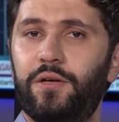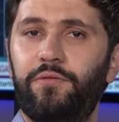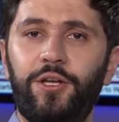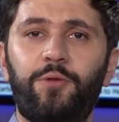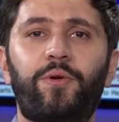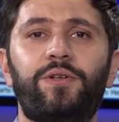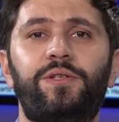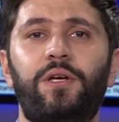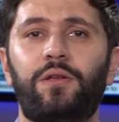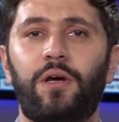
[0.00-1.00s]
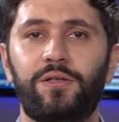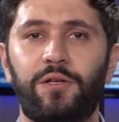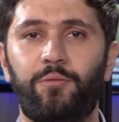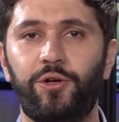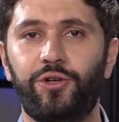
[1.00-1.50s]
заявление президента
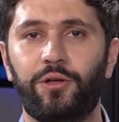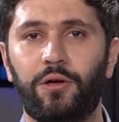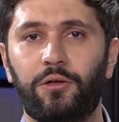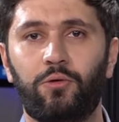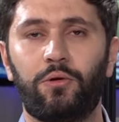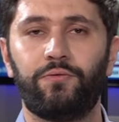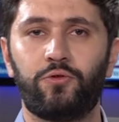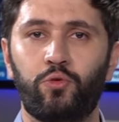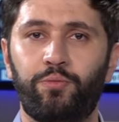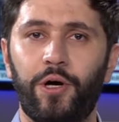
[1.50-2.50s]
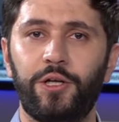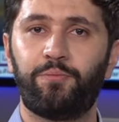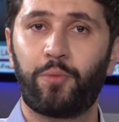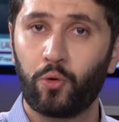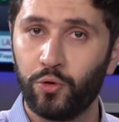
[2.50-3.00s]
Азербайджана, который
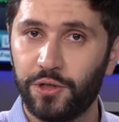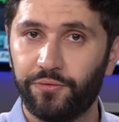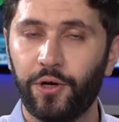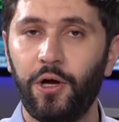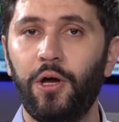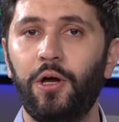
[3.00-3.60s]
выступает против